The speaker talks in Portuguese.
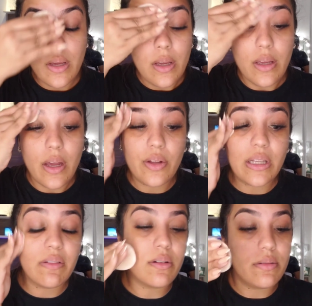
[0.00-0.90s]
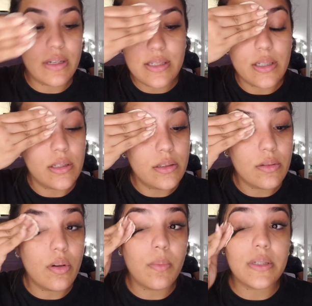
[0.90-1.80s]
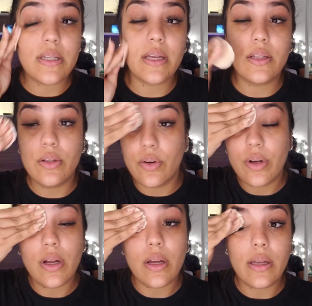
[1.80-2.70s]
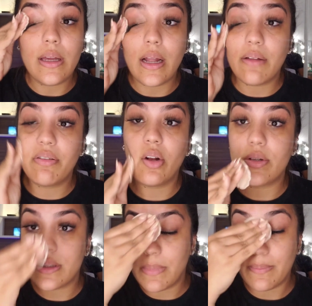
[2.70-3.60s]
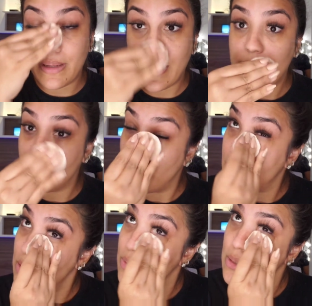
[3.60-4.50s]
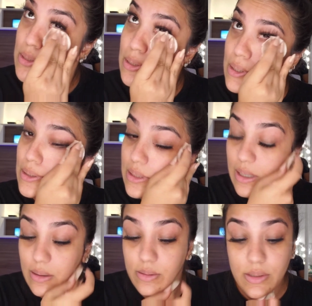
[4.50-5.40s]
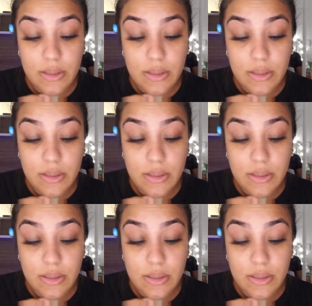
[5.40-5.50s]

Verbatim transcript: E aí eu tava conversando com uma seguidora e ela falou assim pra mim, ah, eu também sou assim e tal.